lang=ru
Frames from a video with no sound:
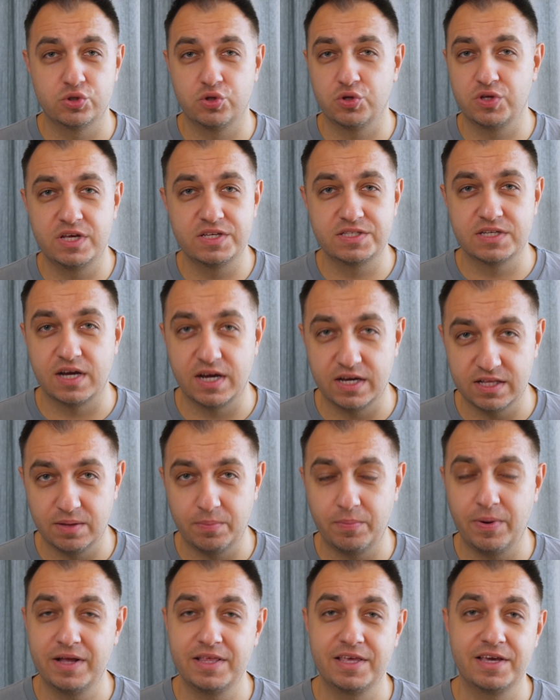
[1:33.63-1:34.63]
что есть какая-то
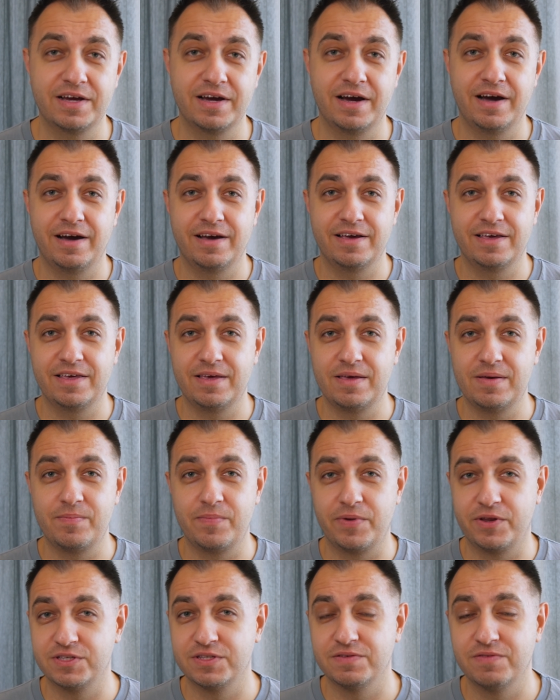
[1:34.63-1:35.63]
паника и
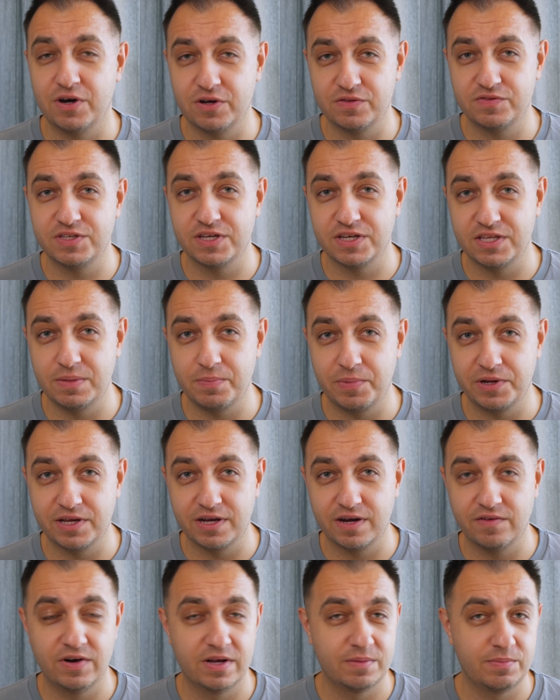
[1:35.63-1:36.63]
призывают всех не
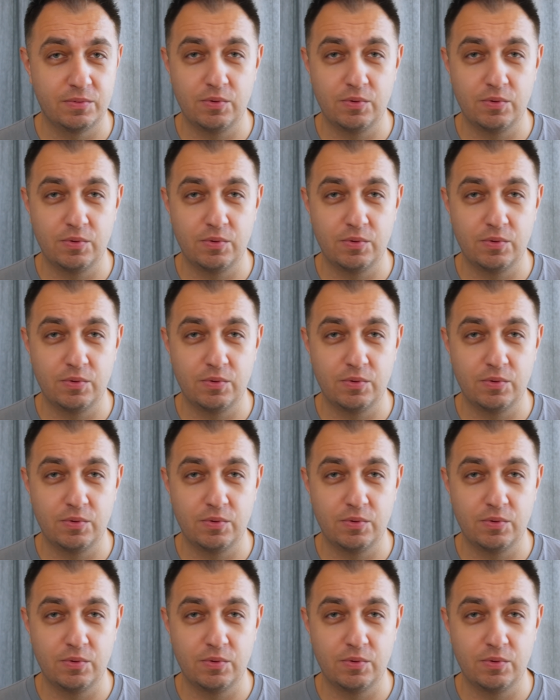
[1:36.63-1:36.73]
паниковать.